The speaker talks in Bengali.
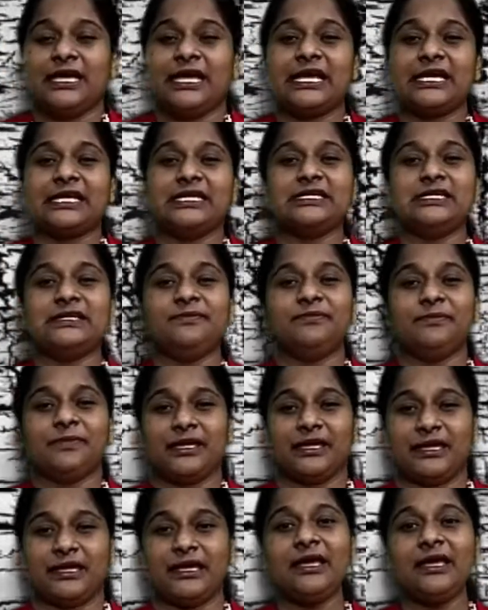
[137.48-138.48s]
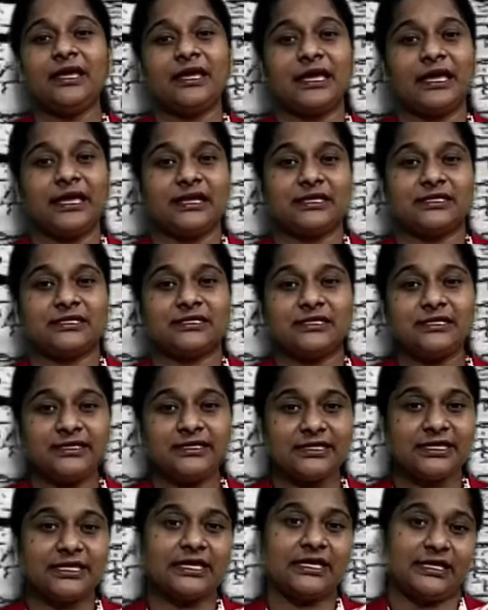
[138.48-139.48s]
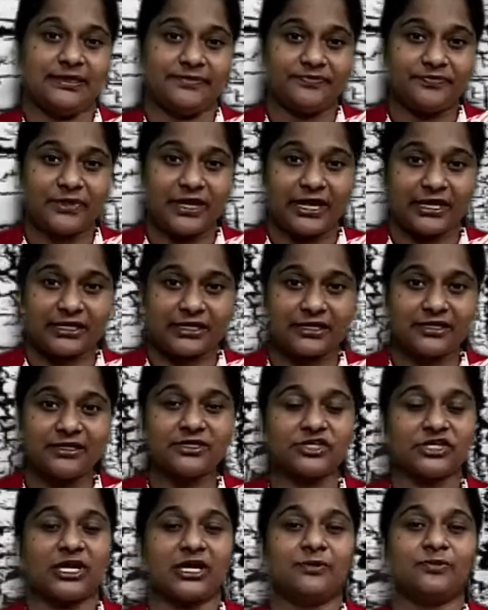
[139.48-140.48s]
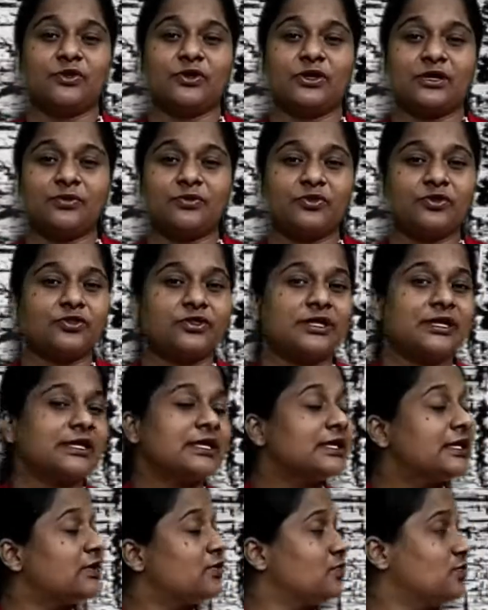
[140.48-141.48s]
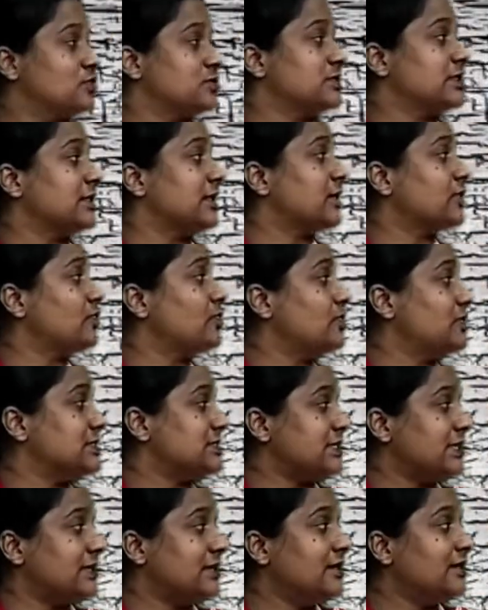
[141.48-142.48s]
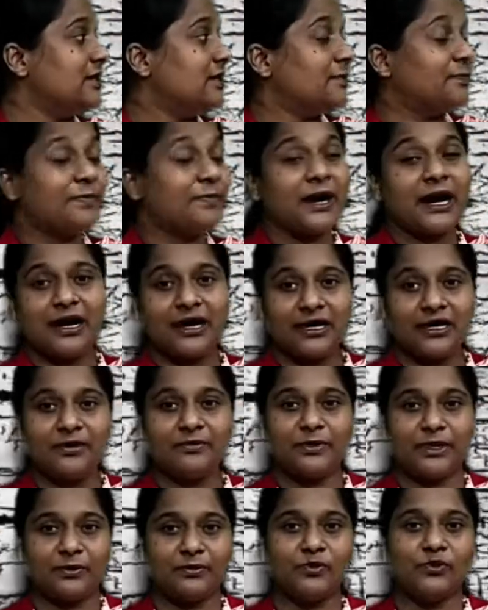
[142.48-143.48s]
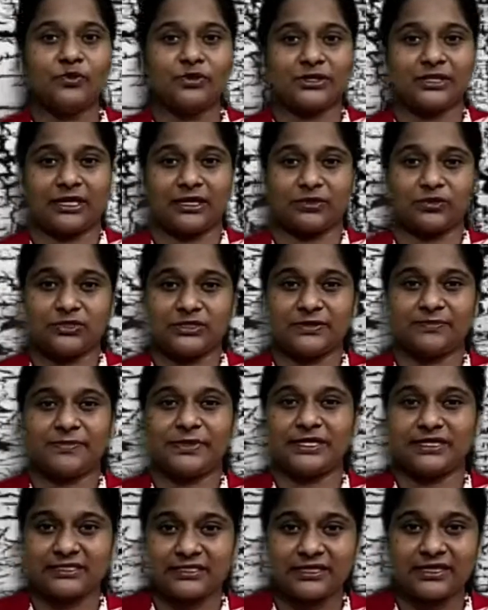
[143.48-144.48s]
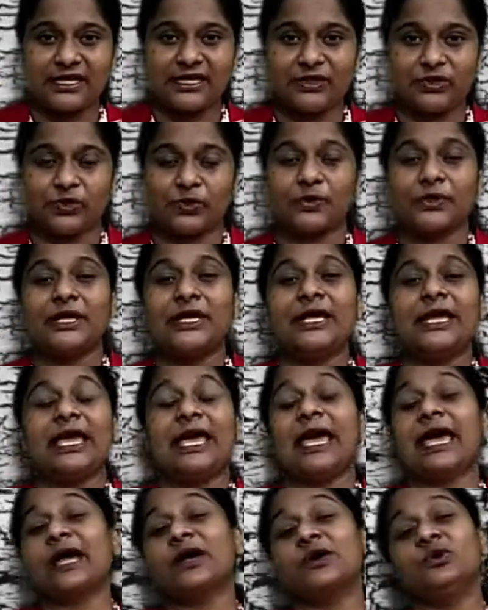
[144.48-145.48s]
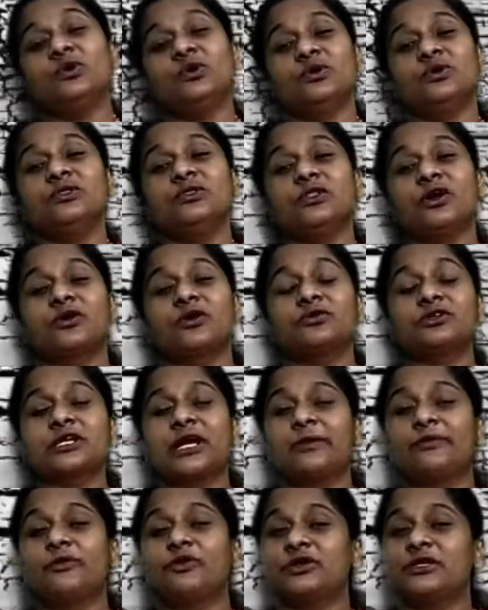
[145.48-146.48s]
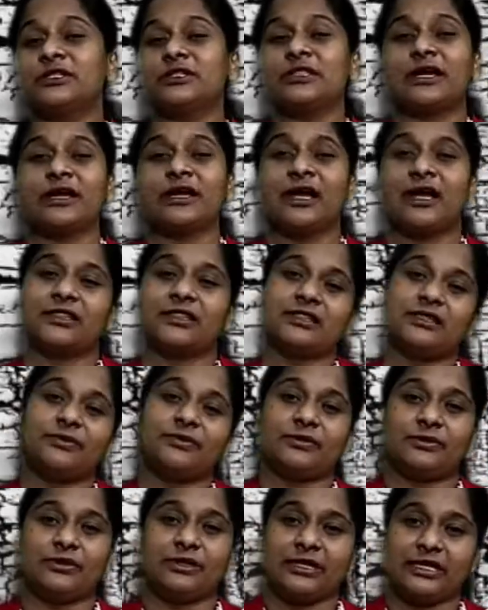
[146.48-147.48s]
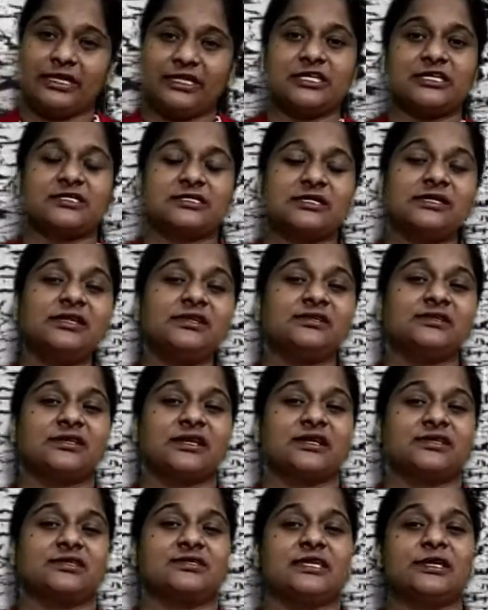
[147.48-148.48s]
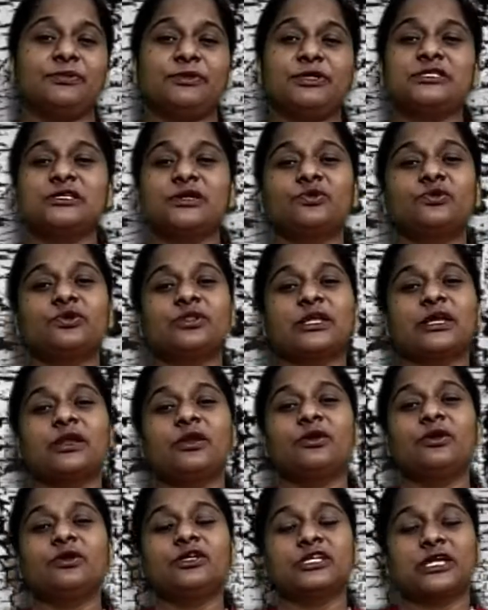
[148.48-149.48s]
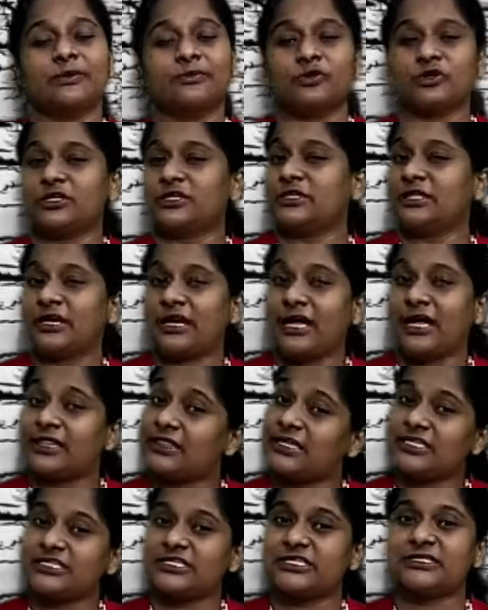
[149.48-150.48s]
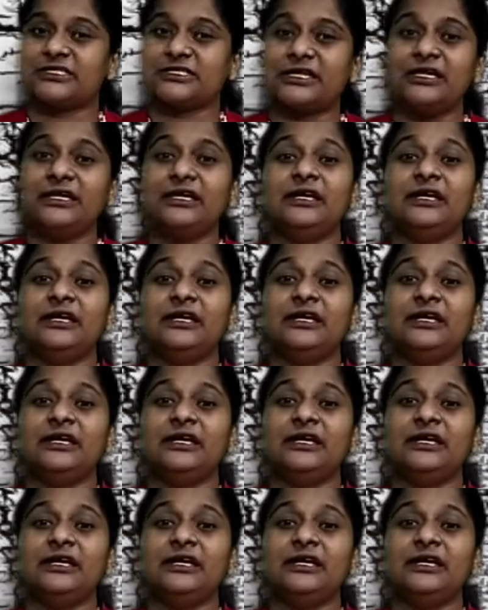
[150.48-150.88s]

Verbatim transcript: একটি মেয়ে একটি কি একটা শামুকের মধ্যে কি খুঁজছে দেখো যে পার বা মুক্তা খুঁজে পেয়েছে তাই তো এখন ধরো শামুকটি তার হাতে এসেছে সে সি বিচে ঘুরতে গেলেও শামুকটি তার হাতে এসেছে